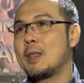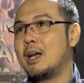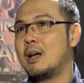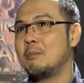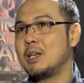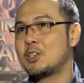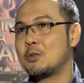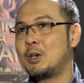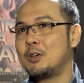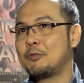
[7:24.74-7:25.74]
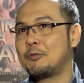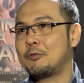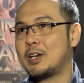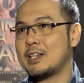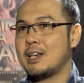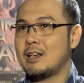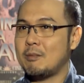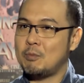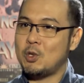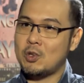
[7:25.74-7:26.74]
Um, it's more of, kasi
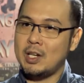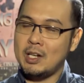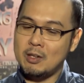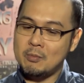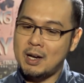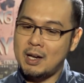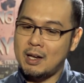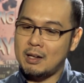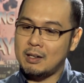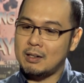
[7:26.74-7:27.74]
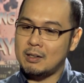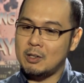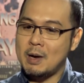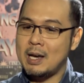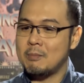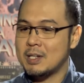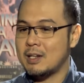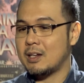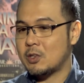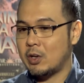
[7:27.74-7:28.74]
usually yung mga lumalabas
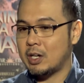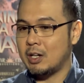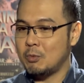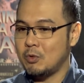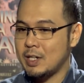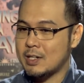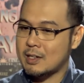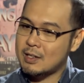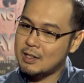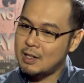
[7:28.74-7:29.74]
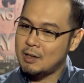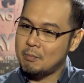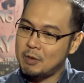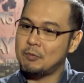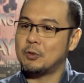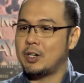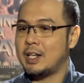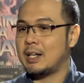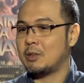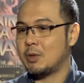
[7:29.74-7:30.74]
na historical movies before
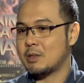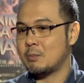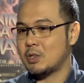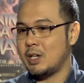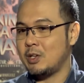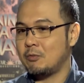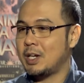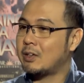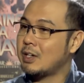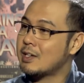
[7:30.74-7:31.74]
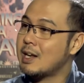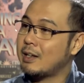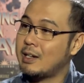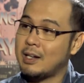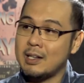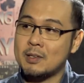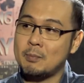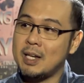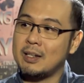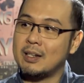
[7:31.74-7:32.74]
that was mostly yung victories natin against
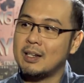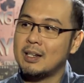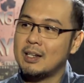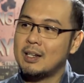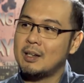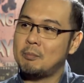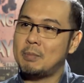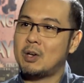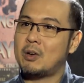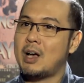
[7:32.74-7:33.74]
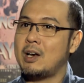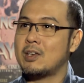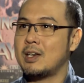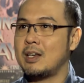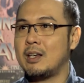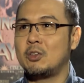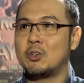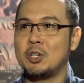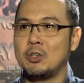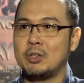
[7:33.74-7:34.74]
Spain. Pero halos
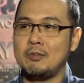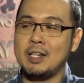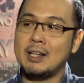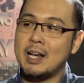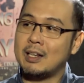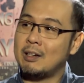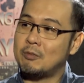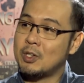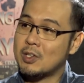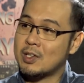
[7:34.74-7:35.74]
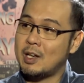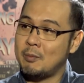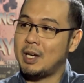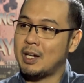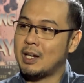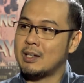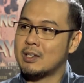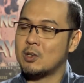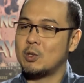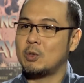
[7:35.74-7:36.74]
na-ignore yung defeat natin versus the Americans.
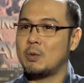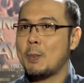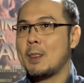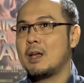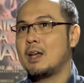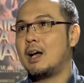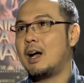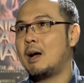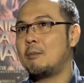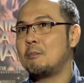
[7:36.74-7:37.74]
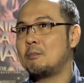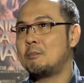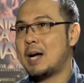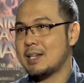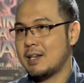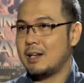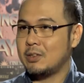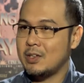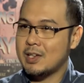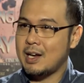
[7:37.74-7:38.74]
So, um, base lang
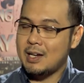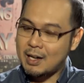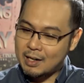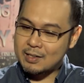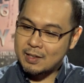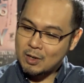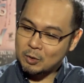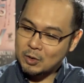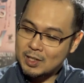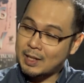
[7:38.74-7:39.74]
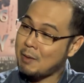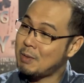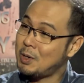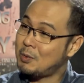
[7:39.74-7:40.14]
dun sa, naka-restrict ako dun sa tema